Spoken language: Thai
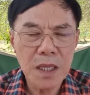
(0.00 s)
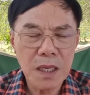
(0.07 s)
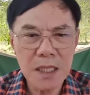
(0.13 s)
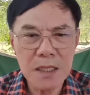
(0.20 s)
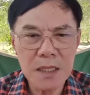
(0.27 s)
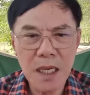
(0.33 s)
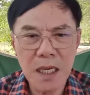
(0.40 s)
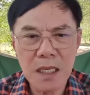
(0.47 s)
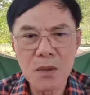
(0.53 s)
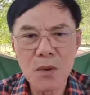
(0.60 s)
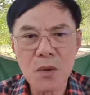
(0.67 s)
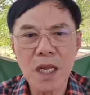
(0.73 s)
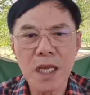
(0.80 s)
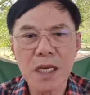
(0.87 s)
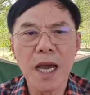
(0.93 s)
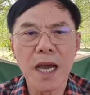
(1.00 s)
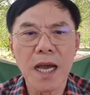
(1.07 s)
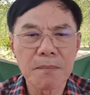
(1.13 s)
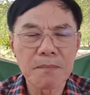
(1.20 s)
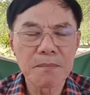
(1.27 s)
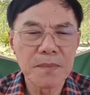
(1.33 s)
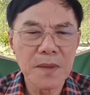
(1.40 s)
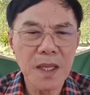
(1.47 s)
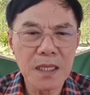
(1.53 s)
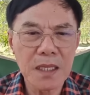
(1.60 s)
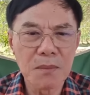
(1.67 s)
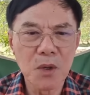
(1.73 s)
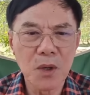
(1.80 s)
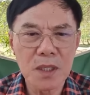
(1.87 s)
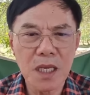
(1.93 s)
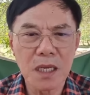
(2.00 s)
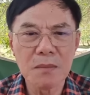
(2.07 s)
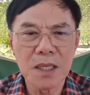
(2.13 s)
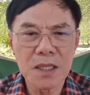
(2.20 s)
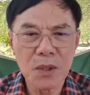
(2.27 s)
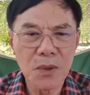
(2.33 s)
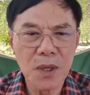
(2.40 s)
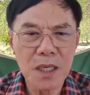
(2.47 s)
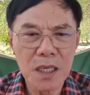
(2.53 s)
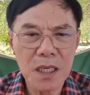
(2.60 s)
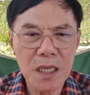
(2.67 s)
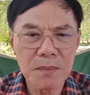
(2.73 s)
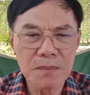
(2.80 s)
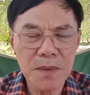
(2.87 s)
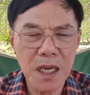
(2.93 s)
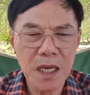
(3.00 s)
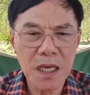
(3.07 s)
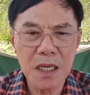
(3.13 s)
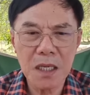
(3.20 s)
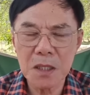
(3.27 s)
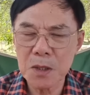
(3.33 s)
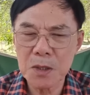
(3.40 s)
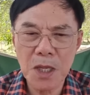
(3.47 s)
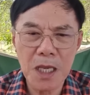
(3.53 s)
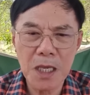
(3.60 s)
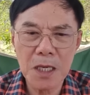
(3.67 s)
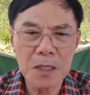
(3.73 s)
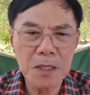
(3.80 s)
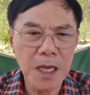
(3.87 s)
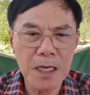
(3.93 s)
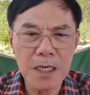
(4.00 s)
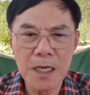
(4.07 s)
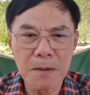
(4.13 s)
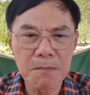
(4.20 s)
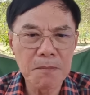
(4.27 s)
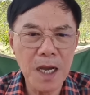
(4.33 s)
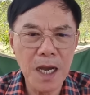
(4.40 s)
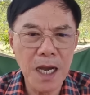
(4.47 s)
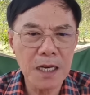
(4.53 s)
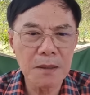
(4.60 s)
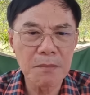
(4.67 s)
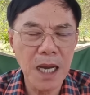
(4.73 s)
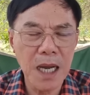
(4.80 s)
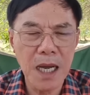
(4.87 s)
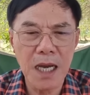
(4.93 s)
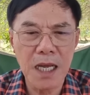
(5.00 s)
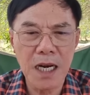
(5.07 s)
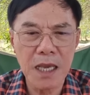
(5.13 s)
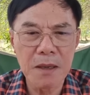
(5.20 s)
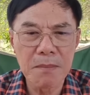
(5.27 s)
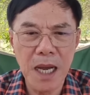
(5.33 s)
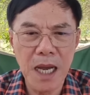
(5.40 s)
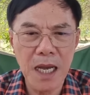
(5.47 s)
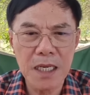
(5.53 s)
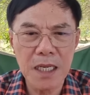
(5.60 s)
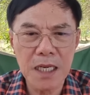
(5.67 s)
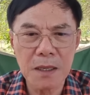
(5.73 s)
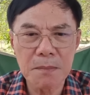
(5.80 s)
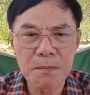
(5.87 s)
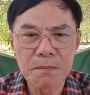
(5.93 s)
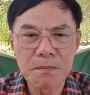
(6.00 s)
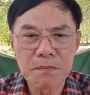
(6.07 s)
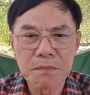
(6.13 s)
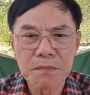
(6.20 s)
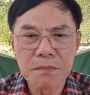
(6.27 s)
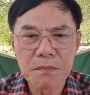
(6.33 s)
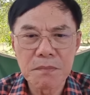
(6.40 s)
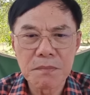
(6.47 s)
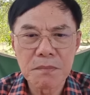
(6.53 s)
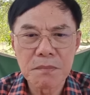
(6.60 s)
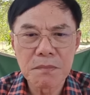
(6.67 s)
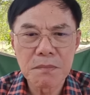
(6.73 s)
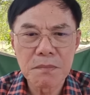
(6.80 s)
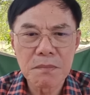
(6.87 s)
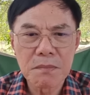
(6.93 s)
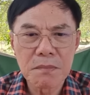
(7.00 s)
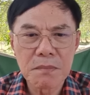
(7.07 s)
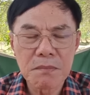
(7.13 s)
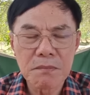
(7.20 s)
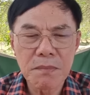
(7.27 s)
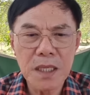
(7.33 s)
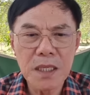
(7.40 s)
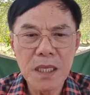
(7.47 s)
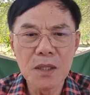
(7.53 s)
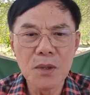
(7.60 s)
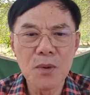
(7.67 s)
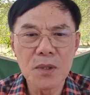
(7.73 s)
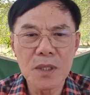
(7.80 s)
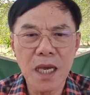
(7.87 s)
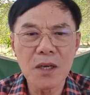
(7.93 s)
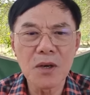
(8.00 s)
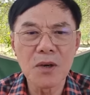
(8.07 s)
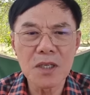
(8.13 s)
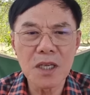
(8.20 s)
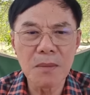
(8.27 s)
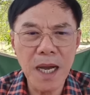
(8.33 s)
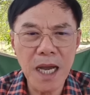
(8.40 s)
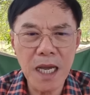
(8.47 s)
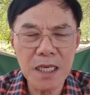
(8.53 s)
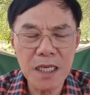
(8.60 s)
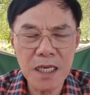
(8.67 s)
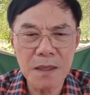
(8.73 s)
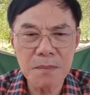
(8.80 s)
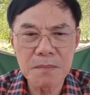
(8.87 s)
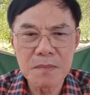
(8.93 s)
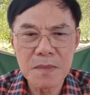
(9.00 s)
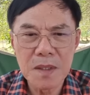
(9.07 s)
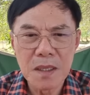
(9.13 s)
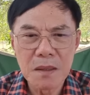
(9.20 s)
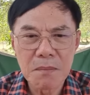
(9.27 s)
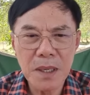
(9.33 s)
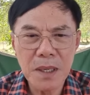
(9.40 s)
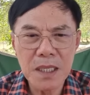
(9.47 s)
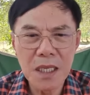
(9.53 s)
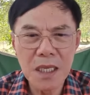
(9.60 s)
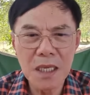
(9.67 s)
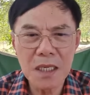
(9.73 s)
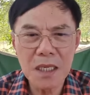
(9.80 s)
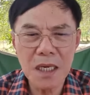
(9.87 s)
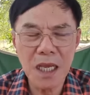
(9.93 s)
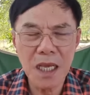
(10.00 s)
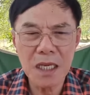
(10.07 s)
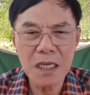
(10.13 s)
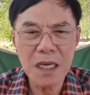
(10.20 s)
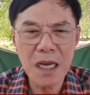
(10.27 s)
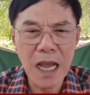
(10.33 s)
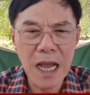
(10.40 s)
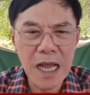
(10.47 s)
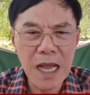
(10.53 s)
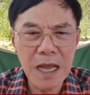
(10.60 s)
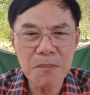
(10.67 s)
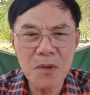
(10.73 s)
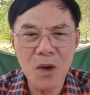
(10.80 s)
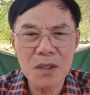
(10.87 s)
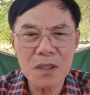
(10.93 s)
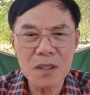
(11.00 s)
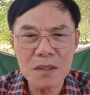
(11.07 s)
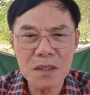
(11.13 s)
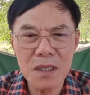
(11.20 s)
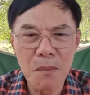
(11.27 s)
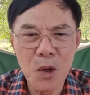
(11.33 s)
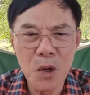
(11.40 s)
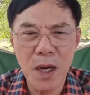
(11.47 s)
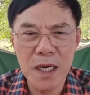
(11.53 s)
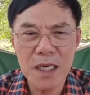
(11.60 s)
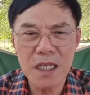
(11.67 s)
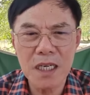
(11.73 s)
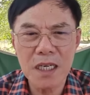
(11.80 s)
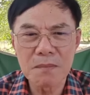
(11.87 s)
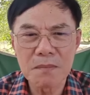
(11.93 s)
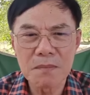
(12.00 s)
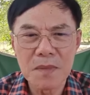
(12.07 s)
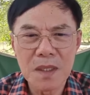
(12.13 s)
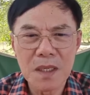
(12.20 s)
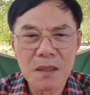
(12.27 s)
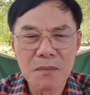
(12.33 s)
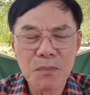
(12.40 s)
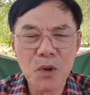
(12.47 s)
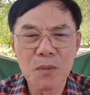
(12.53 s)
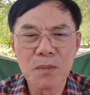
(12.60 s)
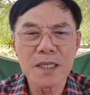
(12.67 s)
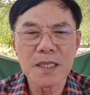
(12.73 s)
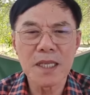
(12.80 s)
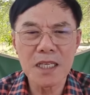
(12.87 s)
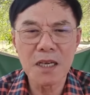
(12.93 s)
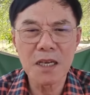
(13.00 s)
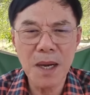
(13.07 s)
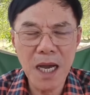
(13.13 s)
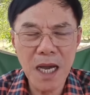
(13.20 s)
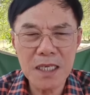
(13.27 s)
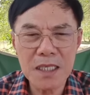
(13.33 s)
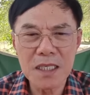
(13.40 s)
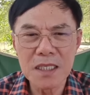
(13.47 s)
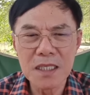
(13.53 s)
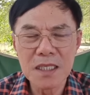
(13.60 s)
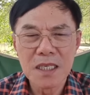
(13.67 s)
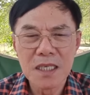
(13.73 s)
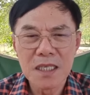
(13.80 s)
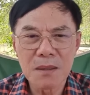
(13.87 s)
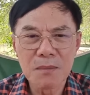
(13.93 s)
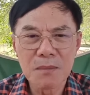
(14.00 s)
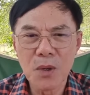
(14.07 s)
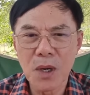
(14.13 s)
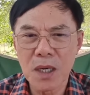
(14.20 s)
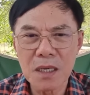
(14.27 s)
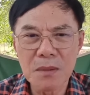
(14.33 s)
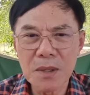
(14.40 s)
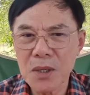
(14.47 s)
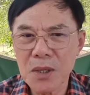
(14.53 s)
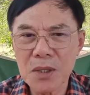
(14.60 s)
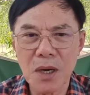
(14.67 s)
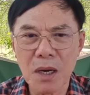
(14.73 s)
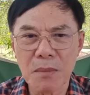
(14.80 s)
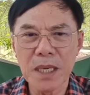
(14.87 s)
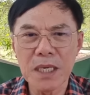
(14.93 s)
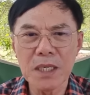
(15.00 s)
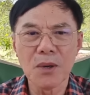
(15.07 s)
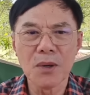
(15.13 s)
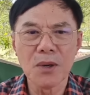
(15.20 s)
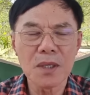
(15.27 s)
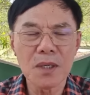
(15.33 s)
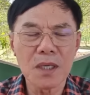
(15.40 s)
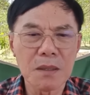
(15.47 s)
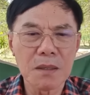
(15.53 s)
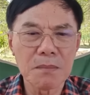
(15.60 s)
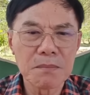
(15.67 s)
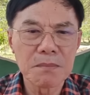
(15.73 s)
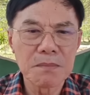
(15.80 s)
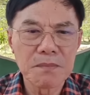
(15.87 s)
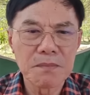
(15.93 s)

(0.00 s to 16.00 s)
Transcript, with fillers: ท่านจากลูกในดาบในตำรวจชั้นประทวนนะครับแต่ก็ใสขยันทำงานมาอะไรมานะครับ เป็นที่ถูกใจของชาวบ้านนะครับ เป็นที่เกรงขามของตำรวจนะครับพูดภาษาชาวบ้านคือ ตำรวจก็ไม่ค่อยชอบบิ๊กโจ๊กครับ